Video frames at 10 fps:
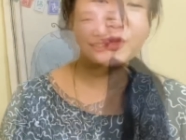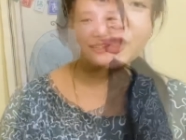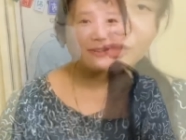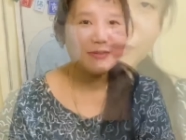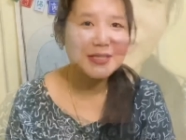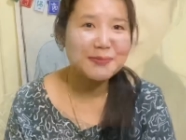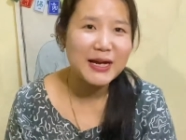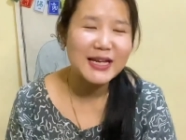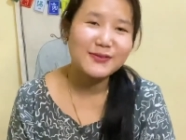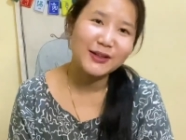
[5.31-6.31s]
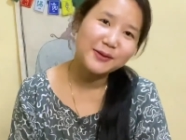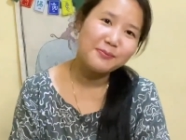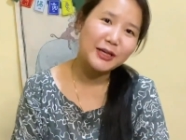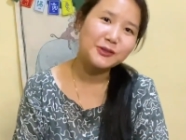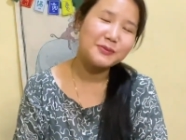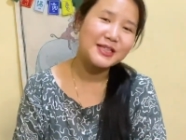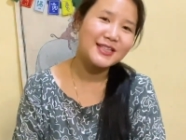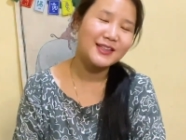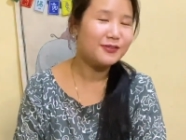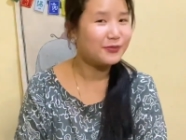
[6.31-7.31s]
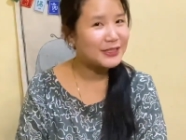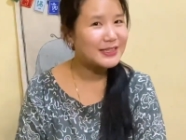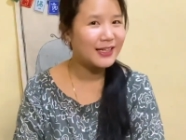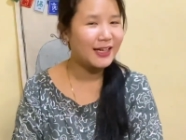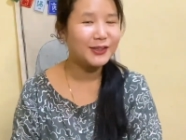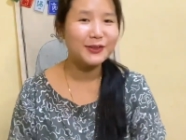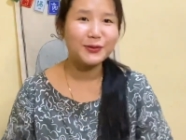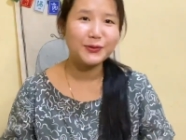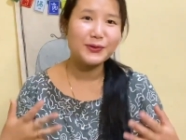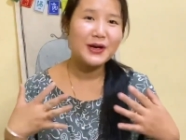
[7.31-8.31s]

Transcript: व्हाट्सअप गाइस वेलकम बैक टू माय चैनल वंस अगेन तो